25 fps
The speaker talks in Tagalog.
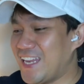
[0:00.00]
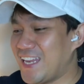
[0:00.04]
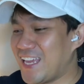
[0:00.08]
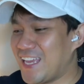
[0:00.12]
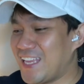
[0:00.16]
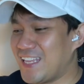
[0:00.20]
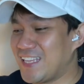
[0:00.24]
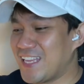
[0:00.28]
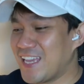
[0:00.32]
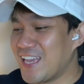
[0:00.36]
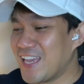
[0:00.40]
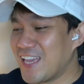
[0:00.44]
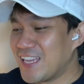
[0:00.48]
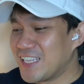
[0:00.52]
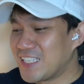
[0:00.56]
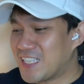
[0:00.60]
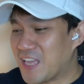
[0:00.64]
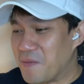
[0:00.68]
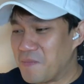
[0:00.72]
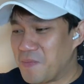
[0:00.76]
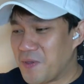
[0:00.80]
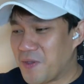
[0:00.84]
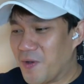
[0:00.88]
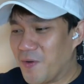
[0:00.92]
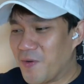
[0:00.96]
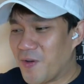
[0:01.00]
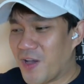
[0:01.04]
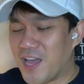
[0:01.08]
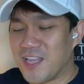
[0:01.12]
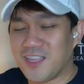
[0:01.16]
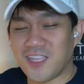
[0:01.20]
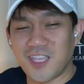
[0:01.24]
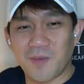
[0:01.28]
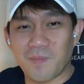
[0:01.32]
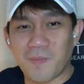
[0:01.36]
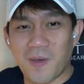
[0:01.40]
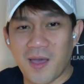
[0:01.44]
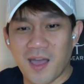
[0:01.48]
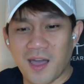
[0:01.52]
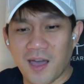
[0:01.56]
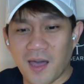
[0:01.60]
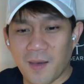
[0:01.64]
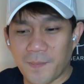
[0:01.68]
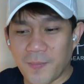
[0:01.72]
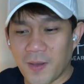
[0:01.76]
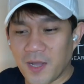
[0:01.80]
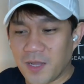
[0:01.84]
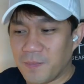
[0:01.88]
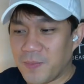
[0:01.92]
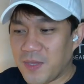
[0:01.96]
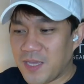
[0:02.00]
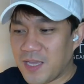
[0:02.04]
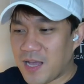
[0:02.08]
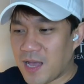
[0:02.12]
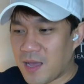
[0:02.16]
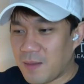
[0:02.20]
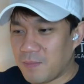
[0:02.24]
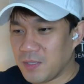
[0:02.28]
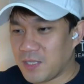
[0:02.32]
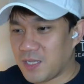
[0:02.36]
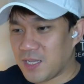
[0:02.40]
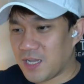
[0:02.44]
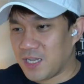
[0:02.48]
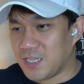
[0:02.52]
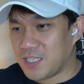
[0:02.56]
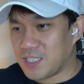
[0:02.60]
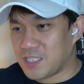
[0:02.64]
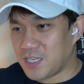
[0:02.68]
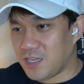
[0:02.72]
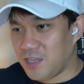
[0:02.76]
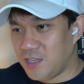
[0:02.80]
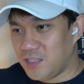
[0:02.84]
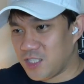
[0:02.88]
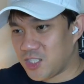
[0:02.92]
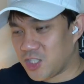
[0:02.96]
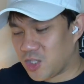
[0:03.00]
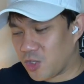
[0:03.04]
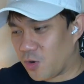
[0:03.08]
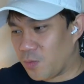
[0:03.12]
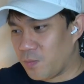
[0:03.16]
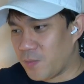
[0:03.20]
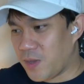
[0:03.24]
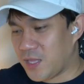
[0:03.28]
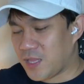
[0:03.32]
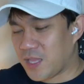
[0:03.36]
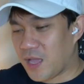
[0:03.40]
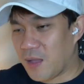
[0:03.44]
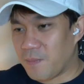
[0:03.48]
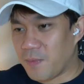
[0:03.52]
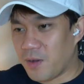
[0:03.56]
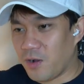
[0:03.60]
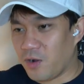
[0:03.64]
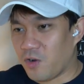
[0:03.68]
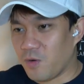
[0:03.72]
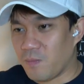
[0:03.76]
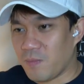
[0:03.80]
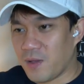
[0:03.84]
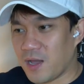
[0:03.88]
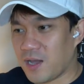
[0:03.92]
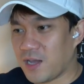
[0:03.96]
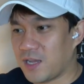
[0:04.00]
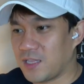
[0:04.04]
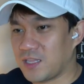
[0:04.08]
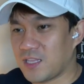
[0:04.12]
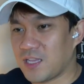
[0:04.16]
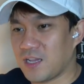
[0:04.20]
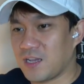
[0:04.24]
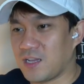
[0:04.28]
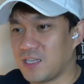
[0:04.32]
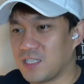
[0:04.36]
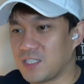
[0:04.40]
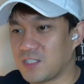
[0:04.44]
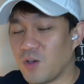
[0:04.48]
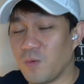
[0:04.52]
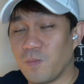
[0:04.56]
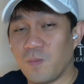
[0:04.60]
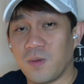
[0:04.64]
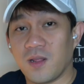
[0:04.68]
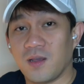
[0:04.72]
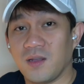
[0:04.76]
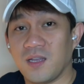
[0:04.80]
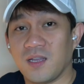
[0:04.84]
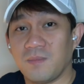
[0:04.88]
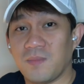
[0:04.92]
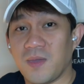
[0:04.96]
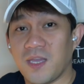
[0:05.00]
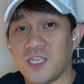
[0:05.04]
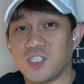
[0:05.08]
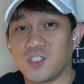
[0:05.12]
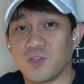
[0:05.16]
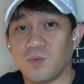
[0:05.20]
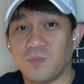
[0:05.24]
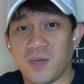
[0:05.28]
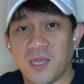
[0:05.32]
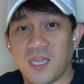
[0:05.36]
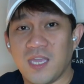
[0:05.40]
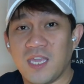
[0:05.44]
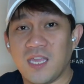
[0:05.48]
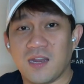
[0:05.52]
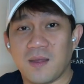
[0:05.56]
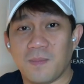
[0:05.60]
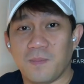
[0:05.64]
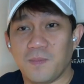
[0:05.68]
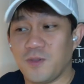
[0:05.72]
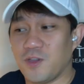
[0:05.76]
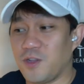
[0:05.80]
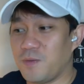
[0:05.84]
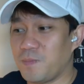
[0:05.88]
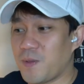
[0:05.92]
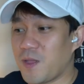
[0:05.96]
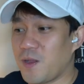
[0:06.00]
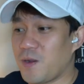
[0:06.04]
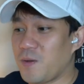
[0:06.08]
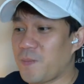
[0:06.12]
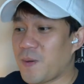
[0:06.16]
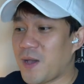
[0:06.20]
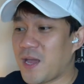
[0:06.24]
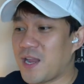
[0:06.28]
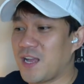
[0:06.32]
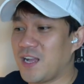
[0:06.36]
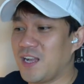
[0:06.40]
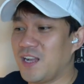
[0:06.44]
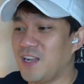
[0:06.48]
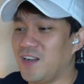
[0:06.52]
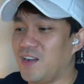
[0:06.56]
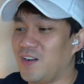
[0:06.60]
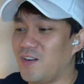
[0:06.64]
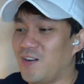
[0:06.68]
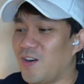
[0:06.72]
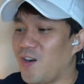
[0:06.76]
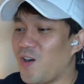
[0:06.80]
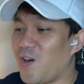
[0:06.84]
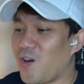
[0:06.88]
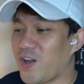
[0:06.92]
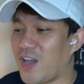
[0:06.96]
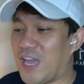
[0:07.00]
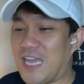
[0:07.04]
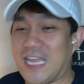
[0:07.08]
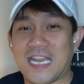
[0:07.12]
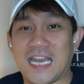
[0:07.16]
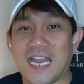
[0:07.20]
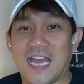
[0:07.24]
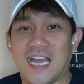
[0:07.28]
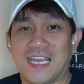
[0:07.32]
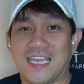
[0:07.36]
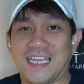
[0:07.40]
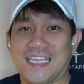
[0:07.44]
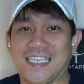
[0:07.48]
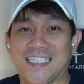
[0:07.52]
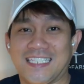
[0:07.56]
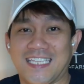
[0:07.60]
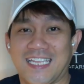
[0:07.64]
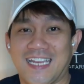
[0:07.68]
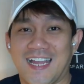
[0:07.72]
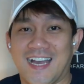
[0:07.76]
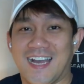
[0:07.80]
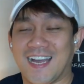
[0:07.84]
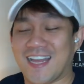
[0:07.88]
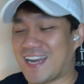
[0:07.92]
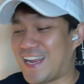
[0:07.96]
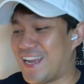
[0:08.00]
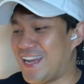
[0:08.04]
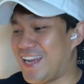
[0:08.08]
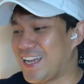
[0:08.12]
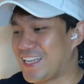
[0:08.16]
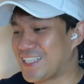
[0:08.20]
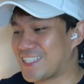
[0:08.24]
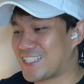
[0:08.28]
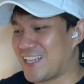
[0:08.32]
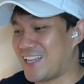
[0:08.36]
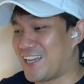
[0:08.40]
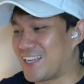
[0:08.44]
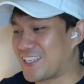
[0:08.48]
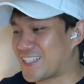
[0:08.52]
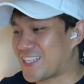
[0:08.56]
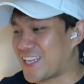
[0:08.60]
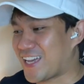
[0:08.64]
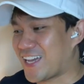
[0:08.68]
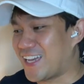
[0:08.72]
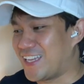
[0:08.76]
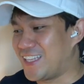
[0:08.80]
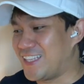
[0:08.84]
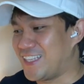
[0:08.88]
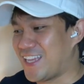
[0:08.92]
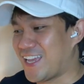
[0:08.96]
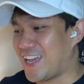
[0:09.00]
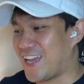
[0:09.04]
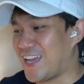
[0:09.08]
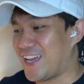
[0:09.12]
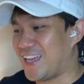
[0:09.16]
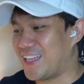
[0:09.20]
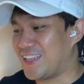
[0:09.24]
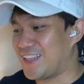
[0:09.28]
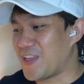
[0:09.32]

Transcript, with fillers: And sabi ko nga, 'di ba kapag may gamit kang isang instrument habang kumakanta ka, sobrang medyo mahirap yun. Pero parang okay lang, easy lang, relax lang sa kanya.